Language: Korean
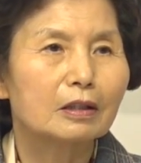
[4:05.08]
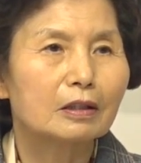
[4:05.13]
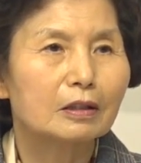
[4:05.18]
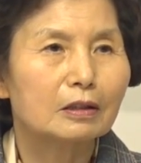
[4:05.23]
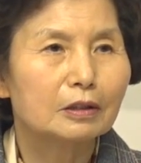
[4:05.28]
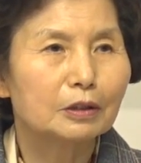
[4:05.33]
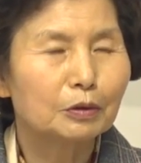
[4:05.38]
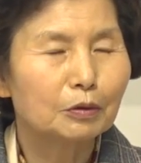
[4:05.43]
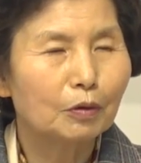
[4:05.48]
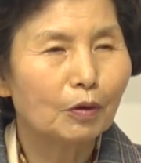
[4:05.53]

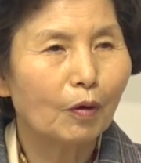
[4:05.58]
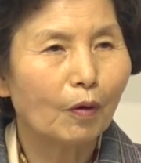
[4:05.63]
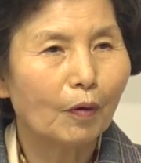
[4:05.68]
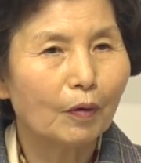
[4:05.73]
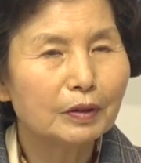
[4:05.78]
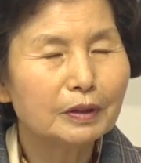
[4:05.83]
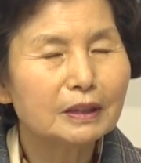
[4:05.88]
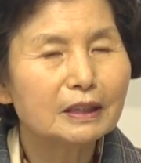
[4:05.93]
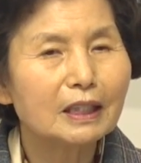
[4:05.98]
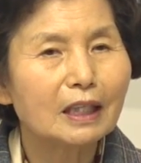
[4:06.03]
그리고
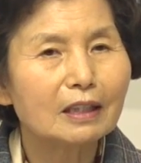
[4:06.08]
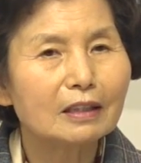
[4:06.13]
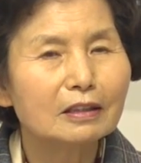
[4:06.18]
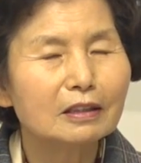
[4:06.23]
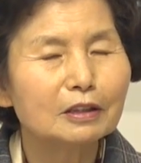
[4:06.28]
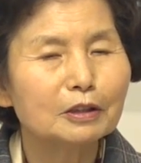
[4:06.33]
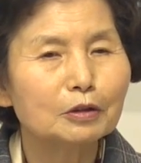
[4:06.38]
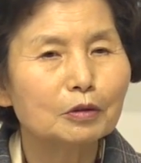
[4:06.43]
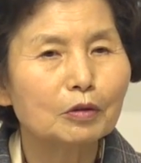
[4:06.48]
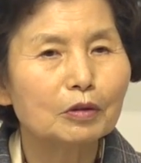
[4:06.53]
언제
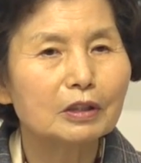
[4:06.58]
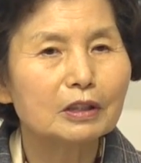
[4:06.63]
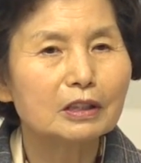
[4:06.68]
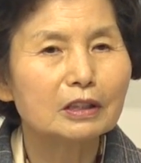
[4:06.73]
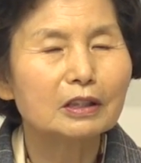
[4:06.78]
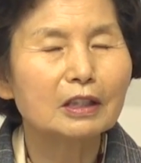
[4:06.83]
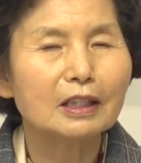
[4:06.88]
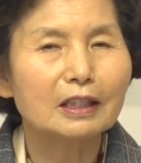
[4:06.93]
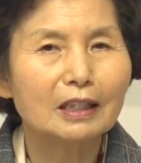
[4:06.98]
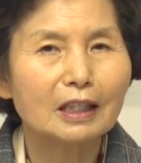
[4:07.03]
그 기도를
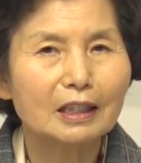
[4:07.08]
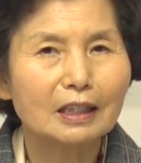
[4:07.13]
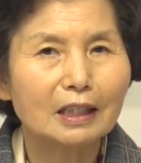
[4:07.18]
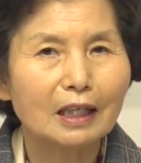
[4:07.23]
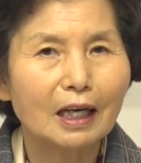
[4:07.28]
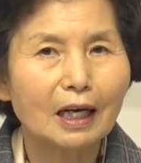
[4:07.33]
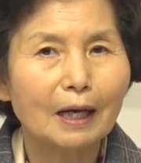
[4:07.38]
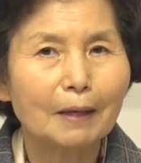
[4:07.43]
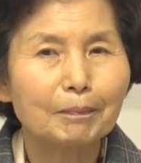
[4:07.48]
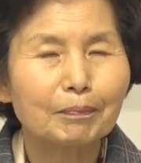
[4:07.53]
드려야
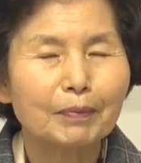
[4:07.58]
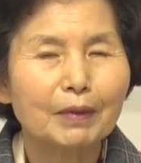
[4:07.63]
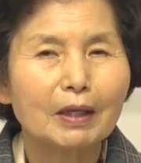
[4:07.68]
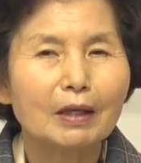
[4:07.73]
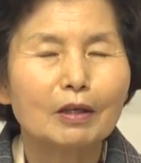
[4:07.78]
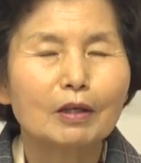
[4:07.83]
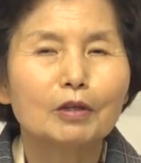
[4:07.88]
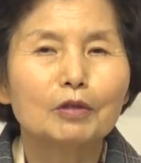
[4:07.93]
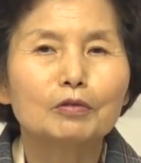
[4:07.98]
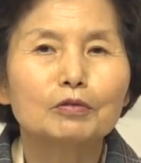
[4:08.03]
되는가?
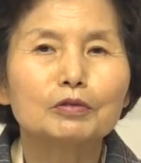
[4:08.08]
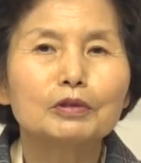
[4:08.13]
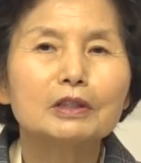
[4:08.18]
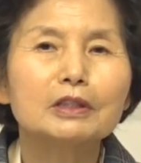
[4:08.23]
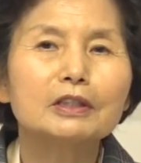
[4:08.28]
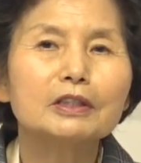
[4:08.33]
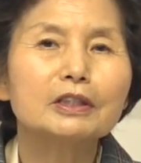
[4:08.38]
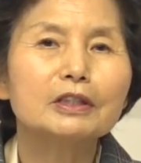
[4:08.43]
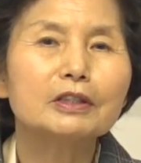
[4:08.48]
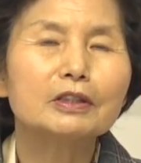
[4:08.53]

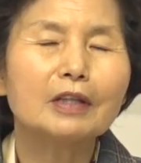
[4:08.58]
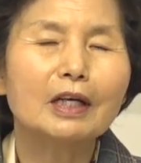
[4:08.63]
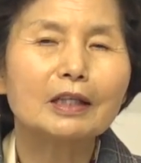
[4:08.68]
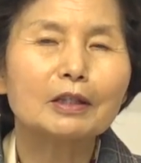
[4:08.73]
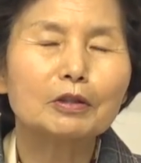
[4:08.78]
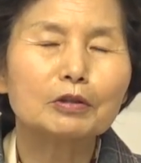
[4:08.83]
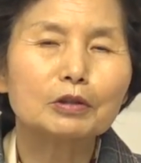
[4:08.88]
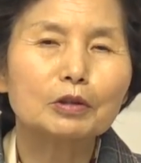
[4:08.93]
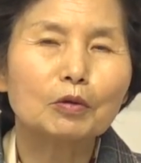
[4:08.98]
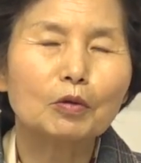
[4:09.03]
우리는 이러한
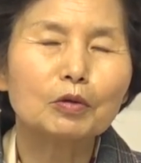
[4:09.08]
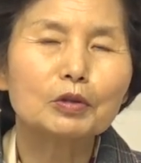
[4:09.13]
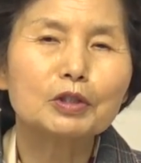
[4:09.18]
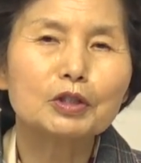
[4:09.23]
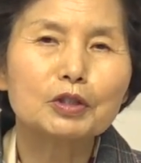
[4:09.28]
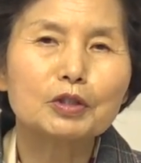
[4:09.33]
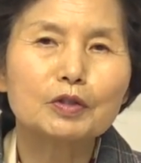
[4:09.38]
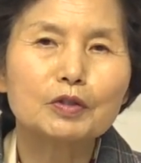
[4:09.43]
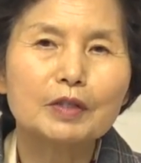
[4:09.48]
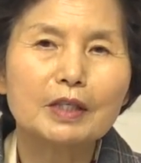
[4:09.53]
것을
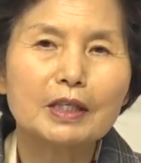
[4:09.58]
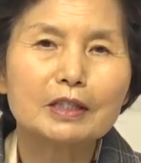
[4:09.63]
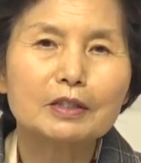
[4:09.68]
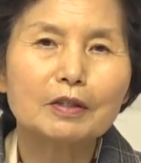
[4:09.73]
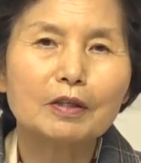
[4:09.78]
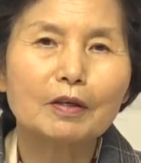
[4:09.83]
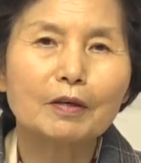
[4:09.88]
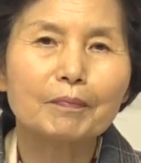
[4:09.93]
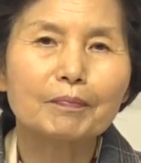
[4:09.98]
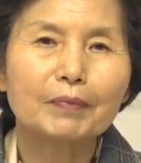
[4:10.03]
고치기
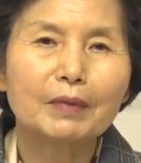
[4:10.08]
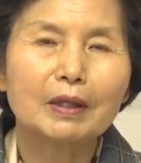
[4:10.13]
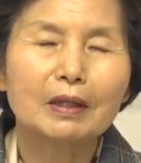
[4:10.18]
위해서